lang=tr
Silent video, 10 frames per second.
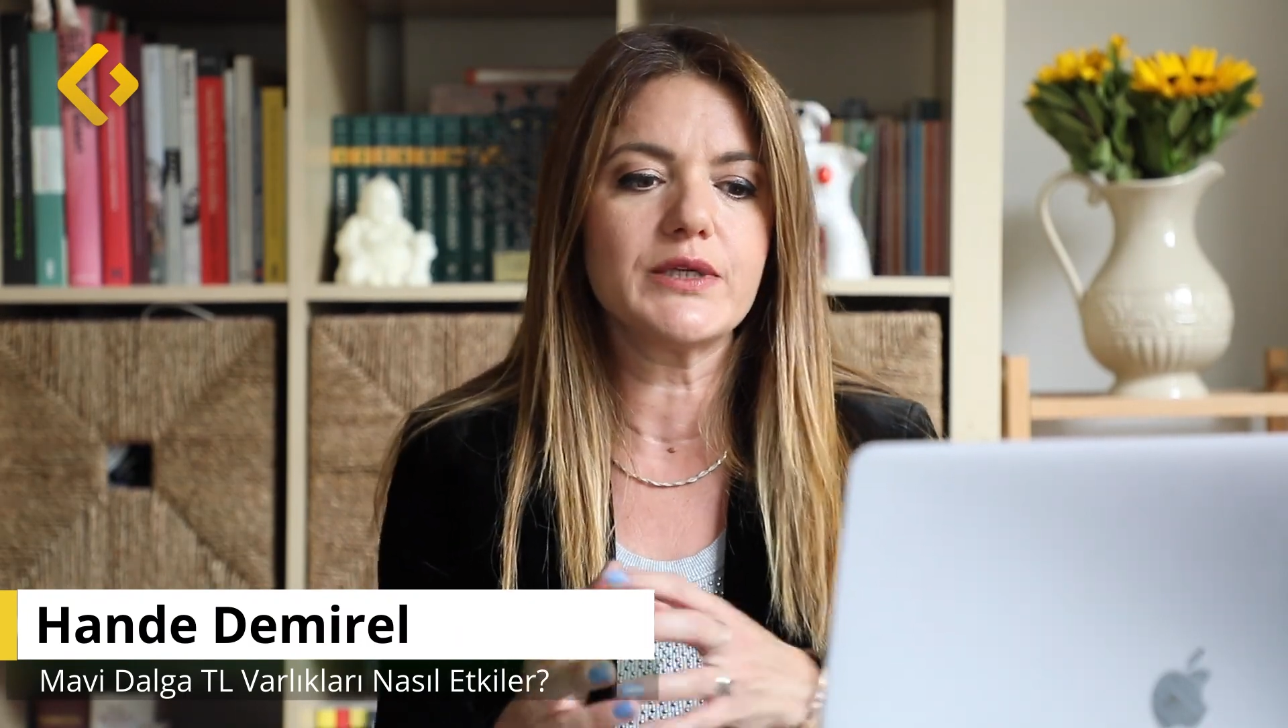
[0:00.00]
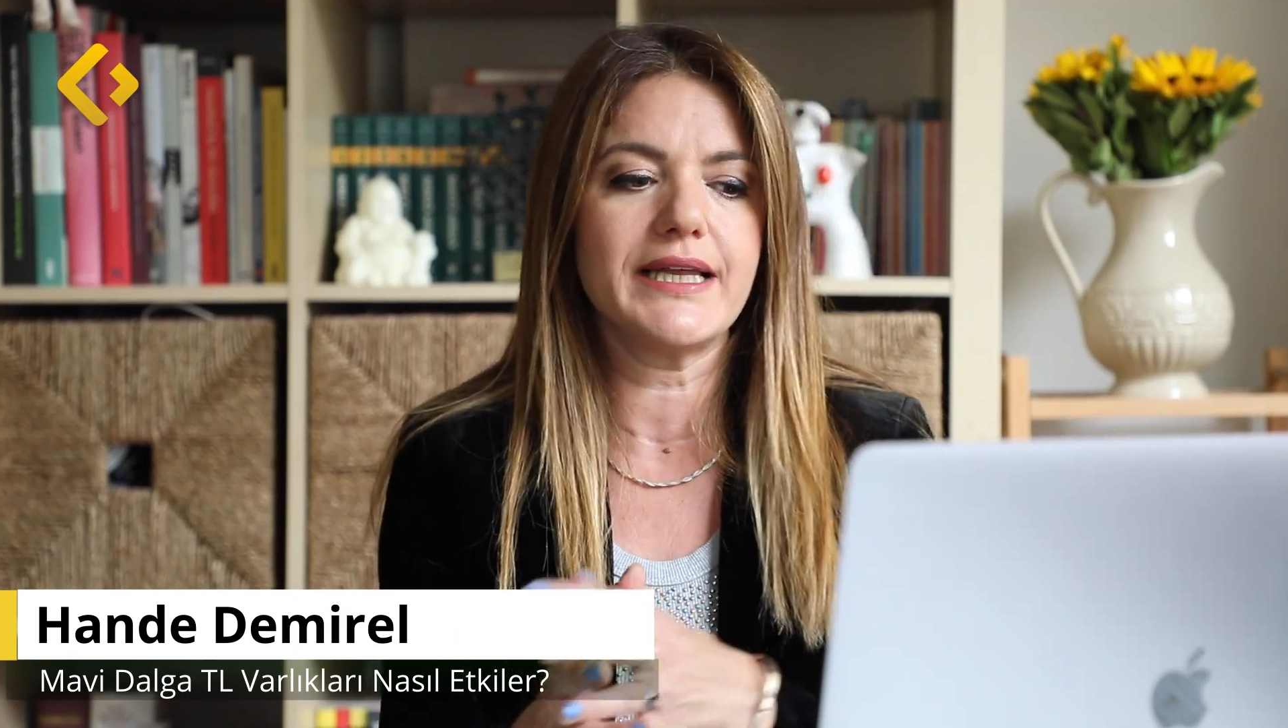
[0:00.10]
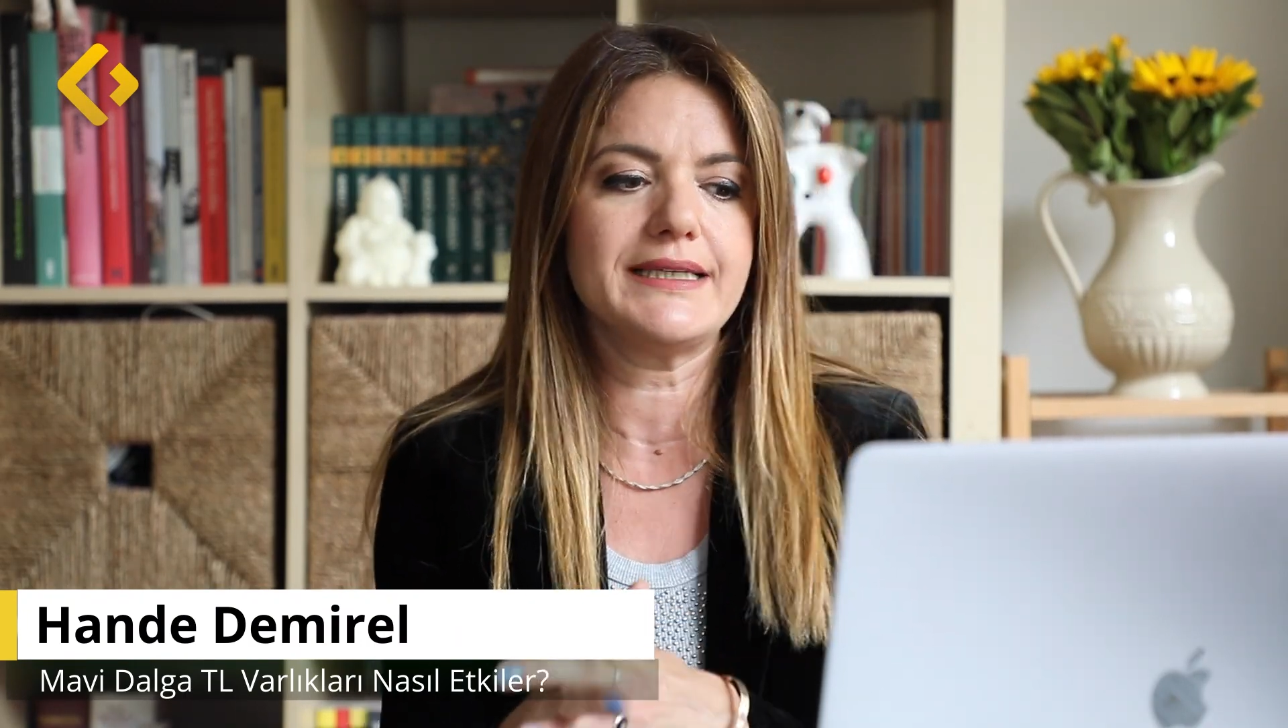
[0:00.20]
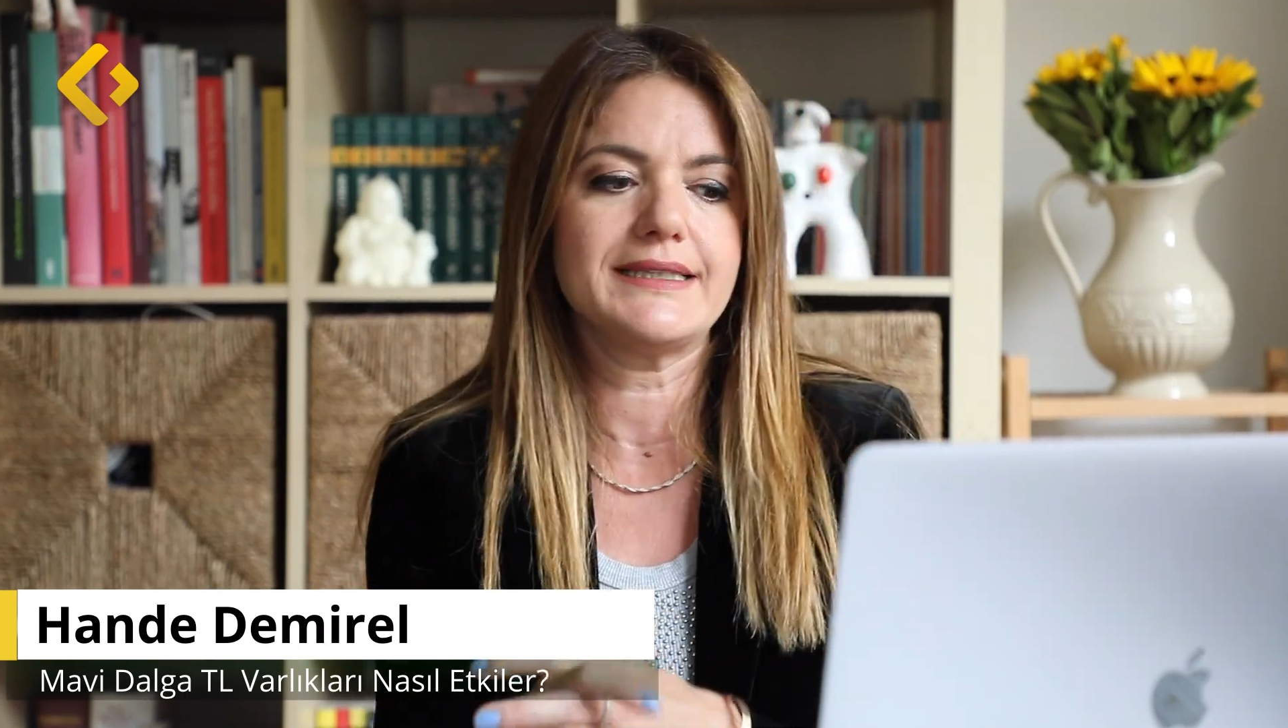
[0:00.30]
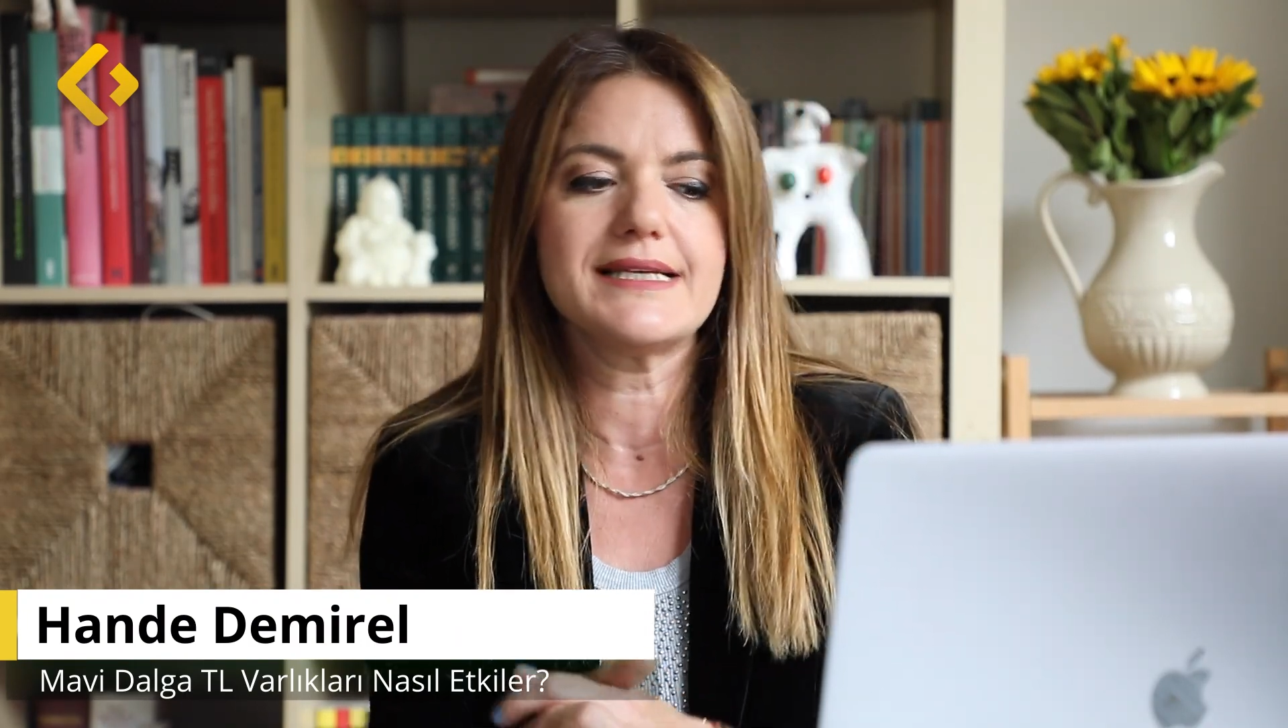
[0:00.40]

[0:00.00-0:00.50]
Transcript: ülkeleri